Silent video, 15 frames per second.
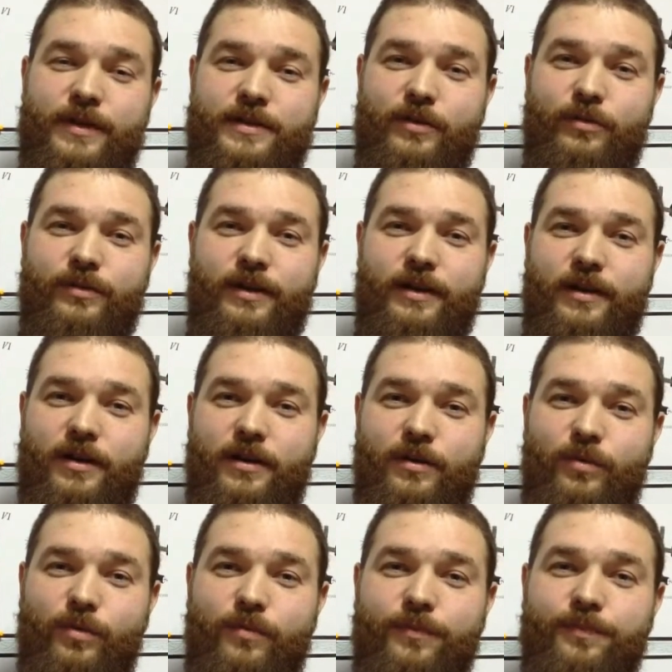Меня зовут Илья
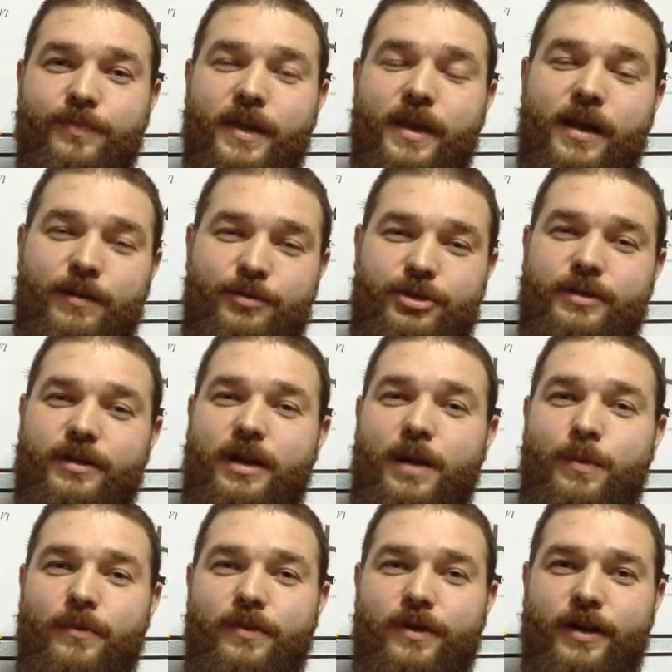Хохлов, община
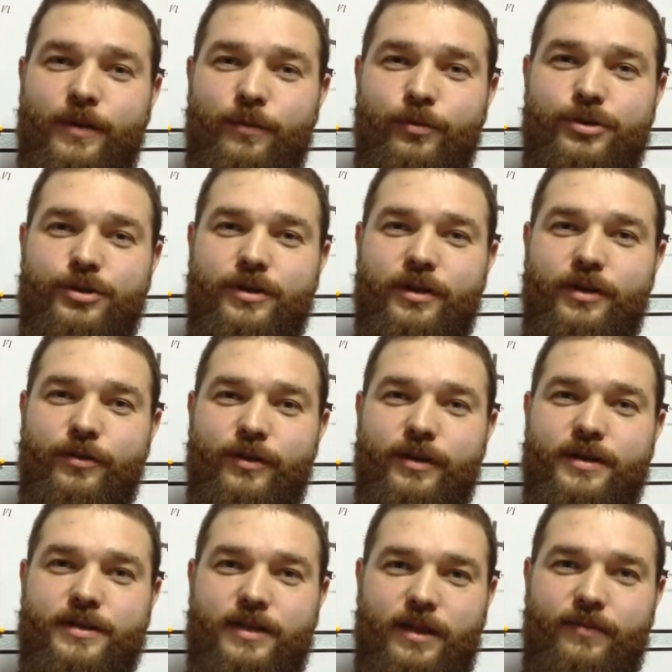храма Великомученика
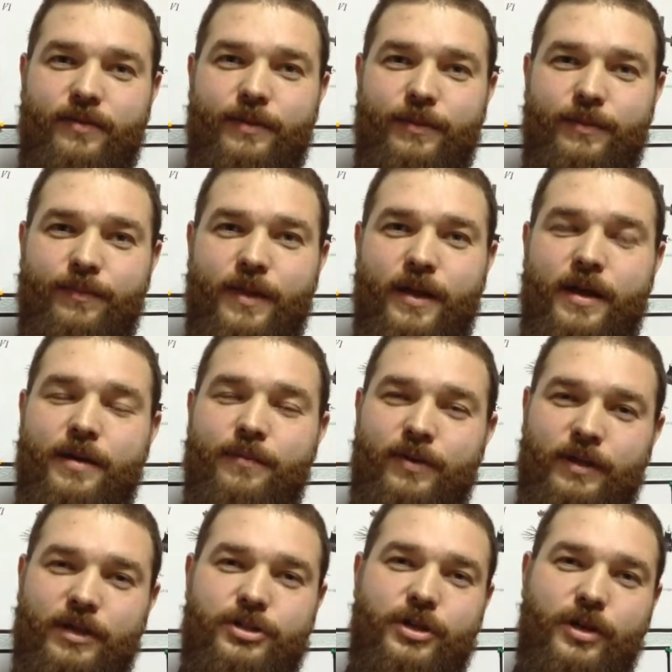Георгия Залавками.
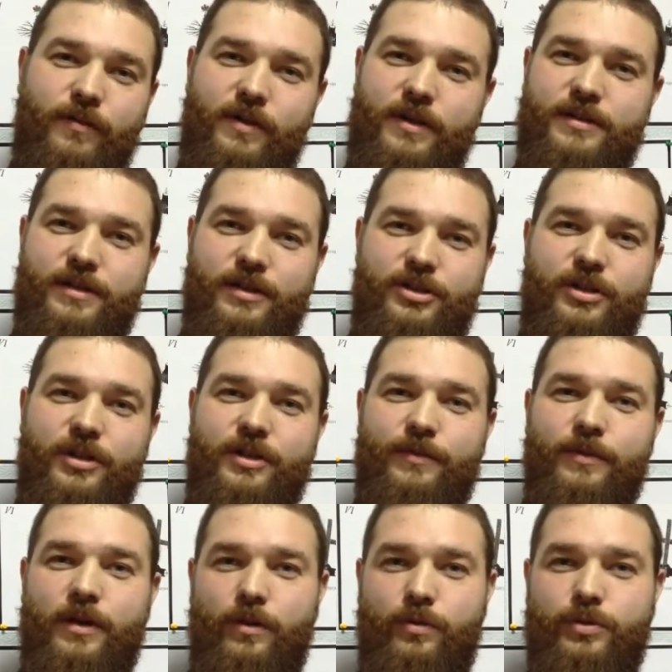Приглашаю вас стать
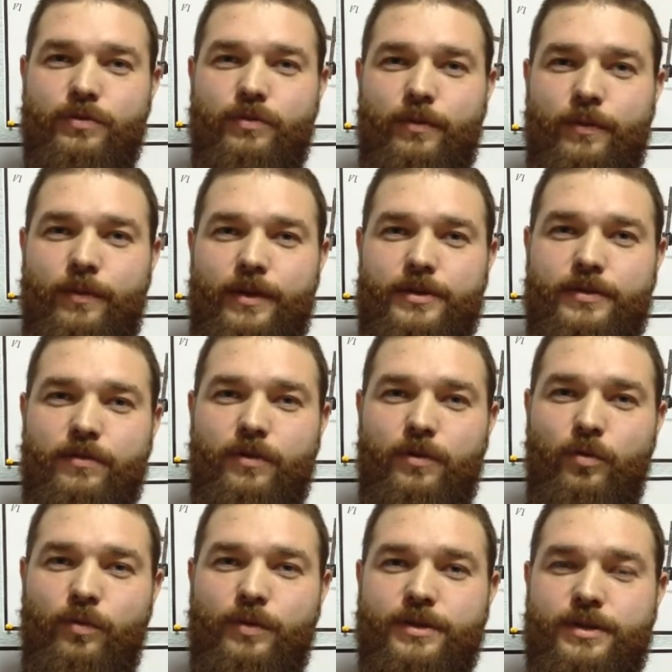членами Калужского библейского
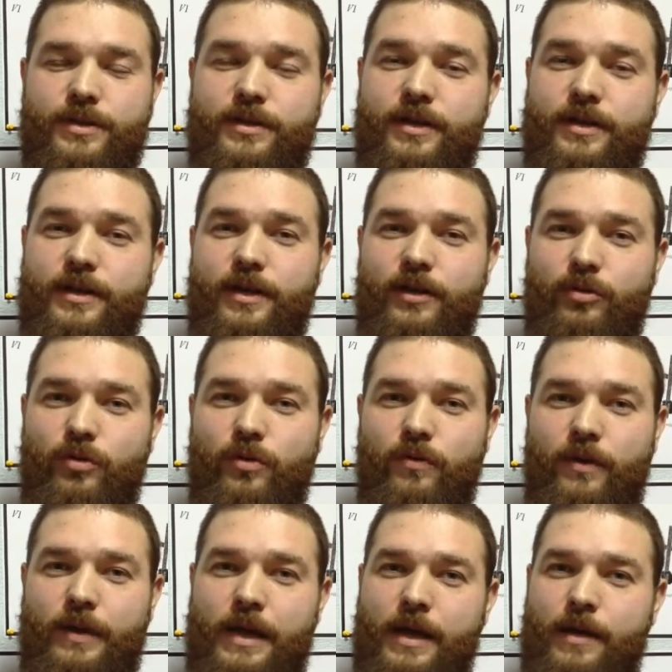клуба, заседание
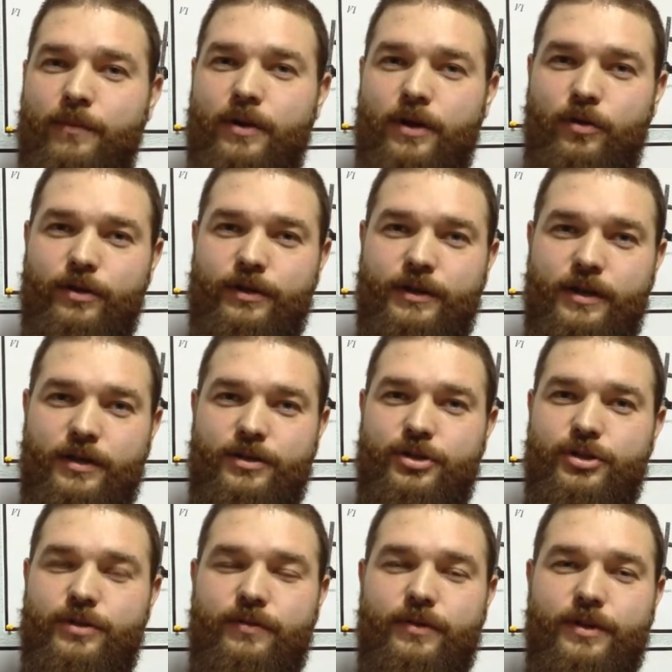которого проходит
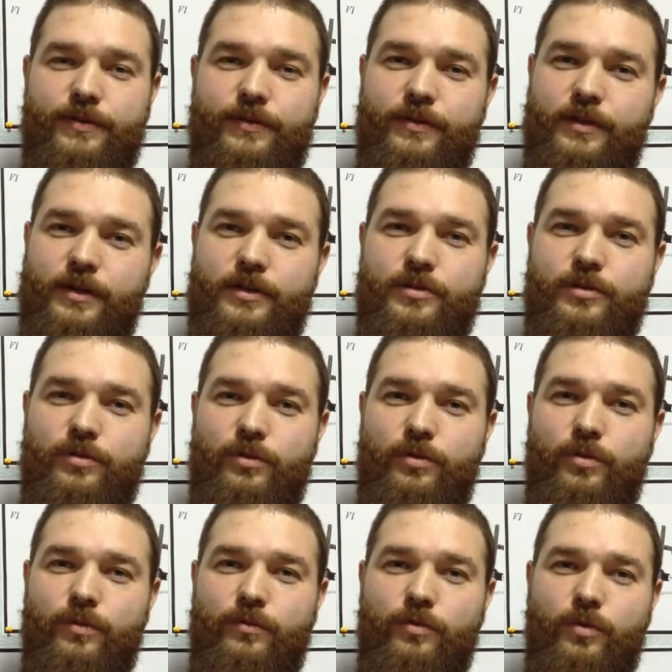каждый четверг в
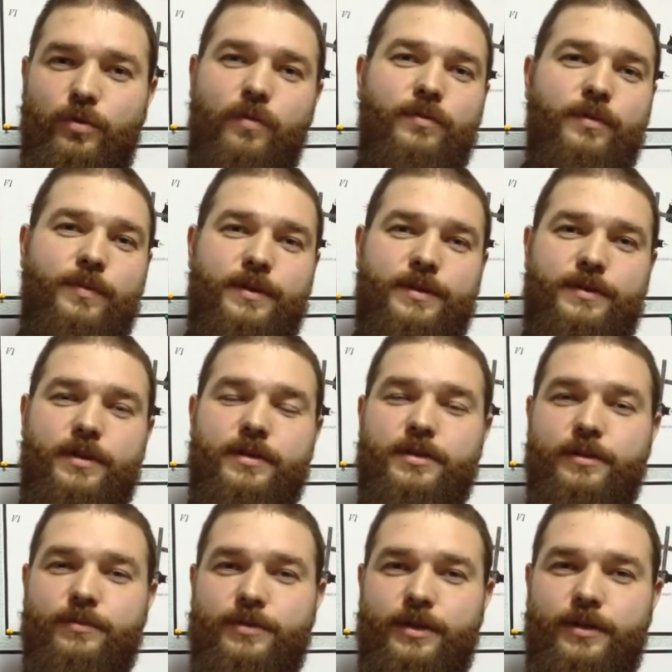19.00 в
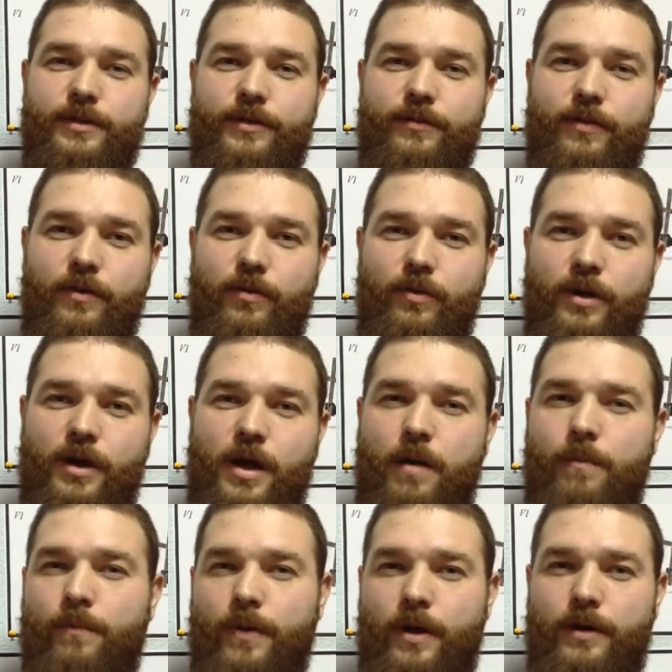Духовно-Простительском центре ФАОР
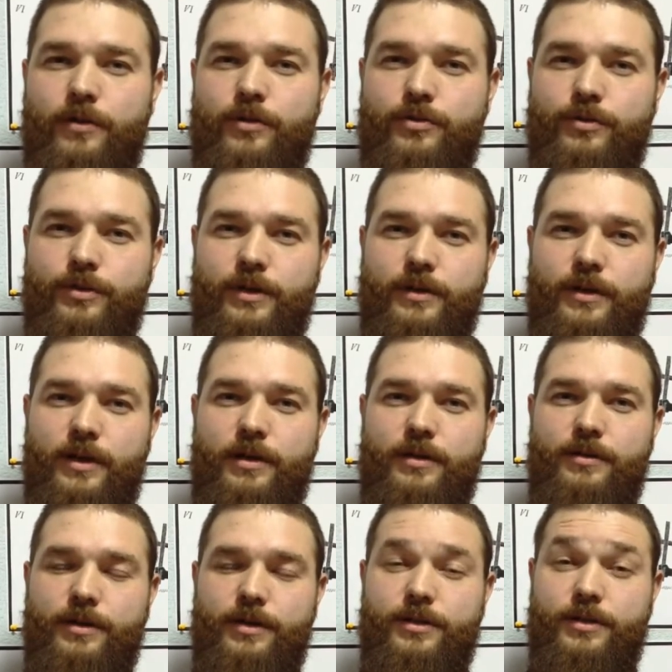по адресу
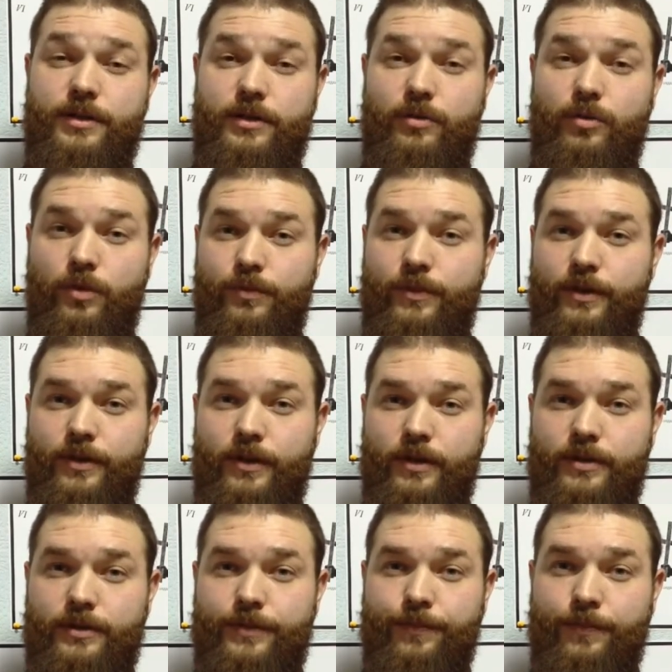Театральная 33, дробь
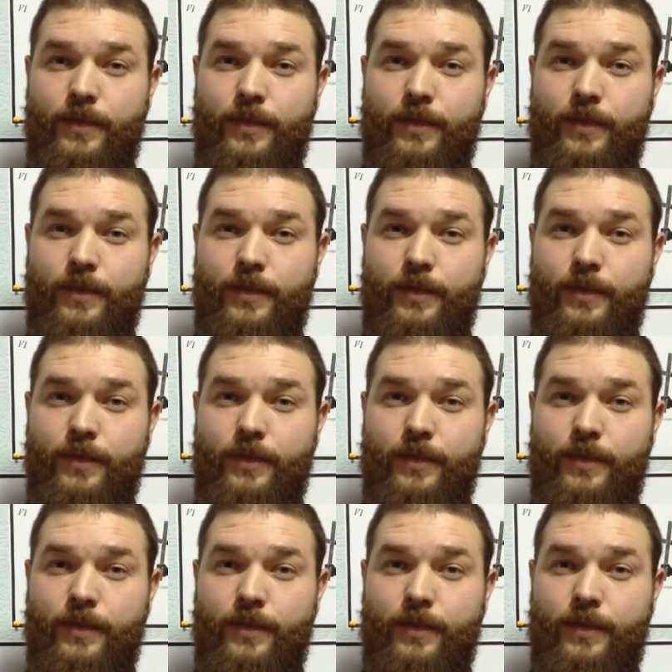13.